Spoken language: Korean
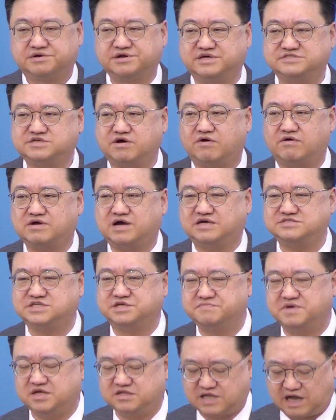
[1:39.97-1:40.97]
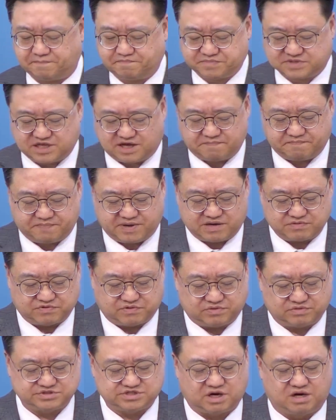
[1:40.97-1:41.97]
그래서 가슴이
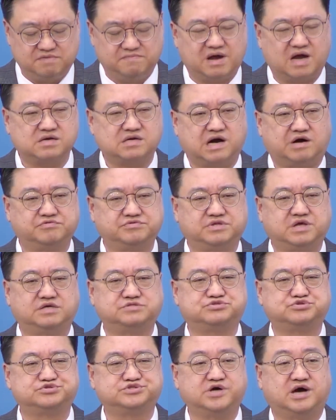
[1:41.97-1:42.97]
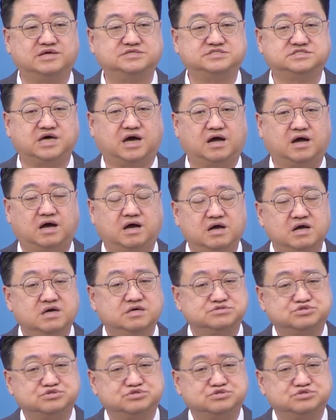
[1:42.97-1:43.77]
답답하고 절망 가운데 주저앉아